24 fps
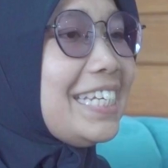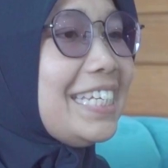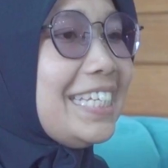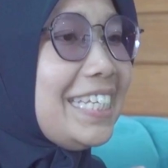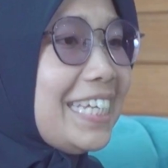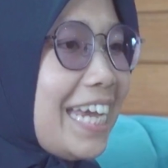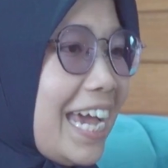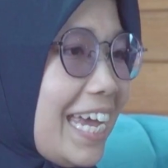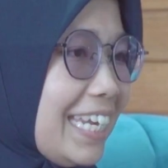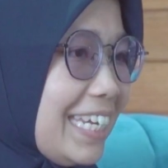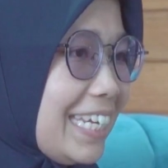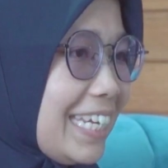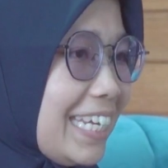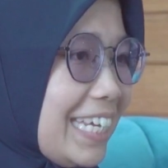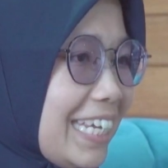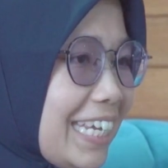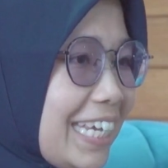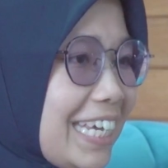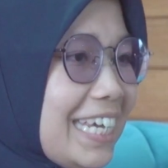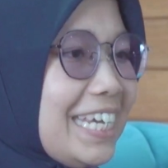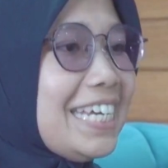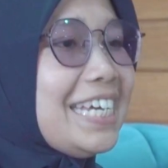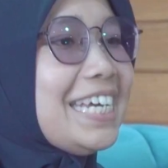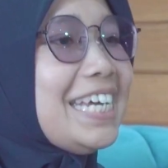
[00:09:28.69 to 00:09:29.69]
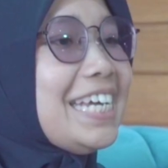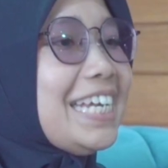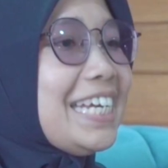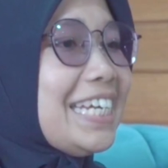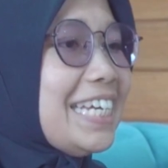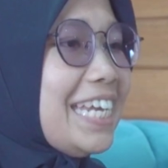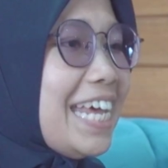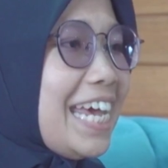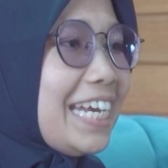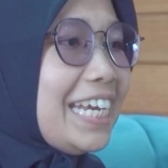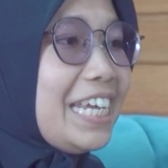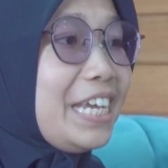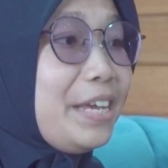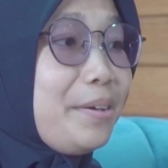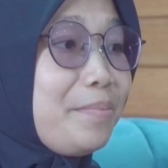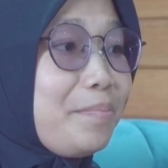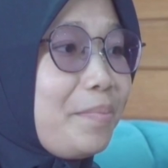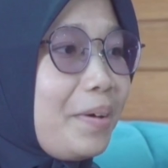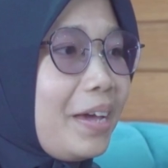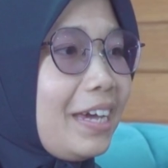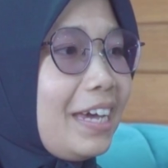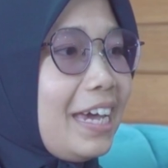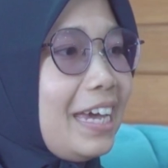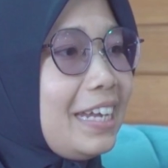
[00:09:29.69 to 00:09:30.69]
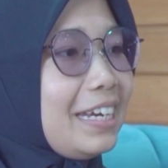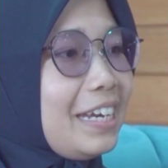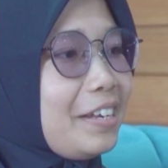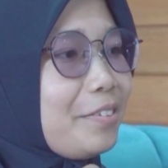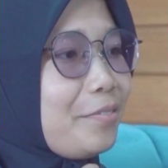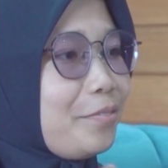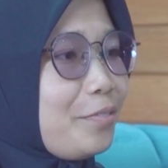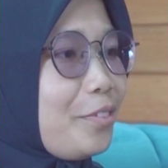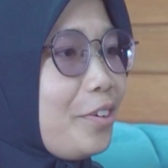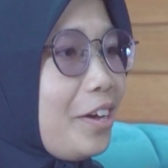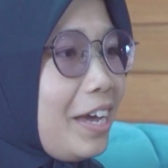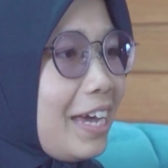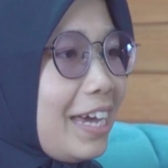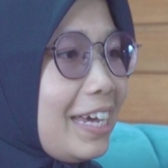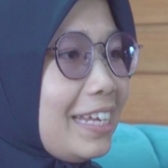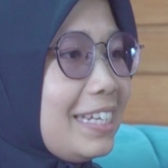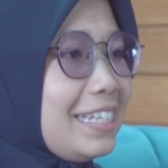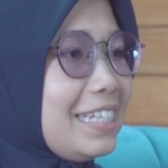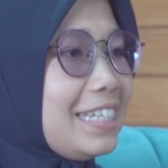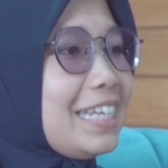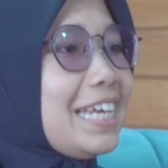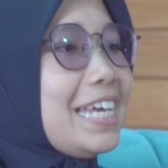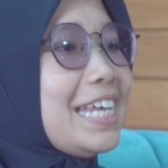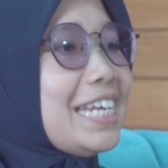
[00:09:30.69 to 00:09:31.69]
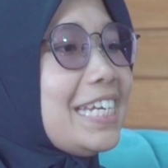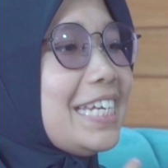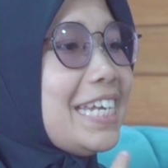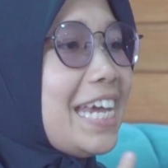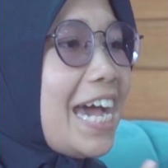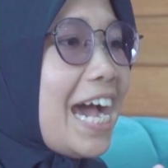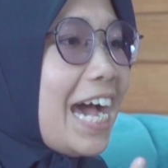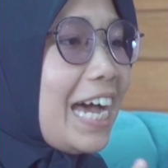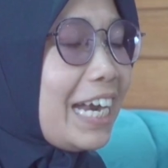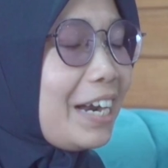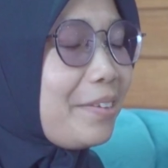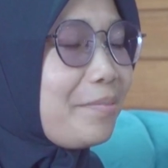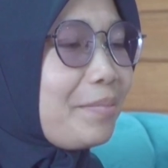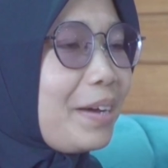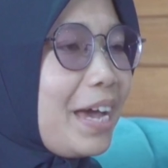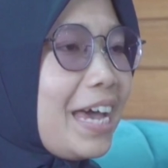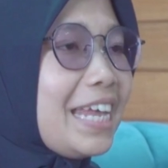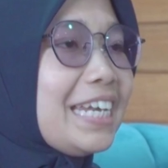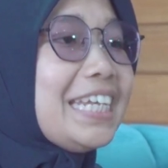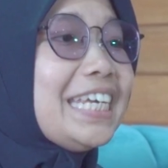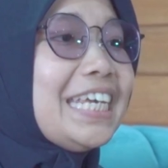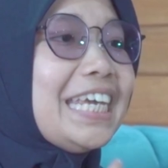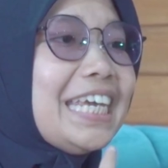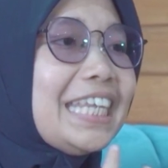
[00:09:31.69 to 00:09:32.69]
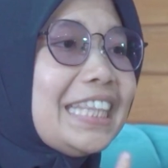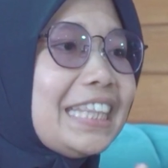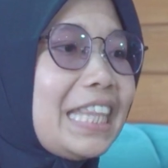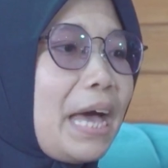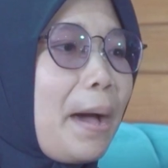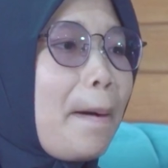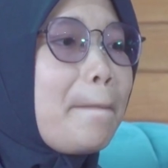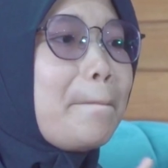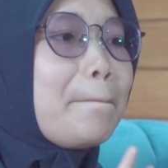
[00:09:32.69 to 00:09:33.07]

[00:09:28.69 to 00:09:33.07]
Jadi, dari impact and influence, Diharapkan kita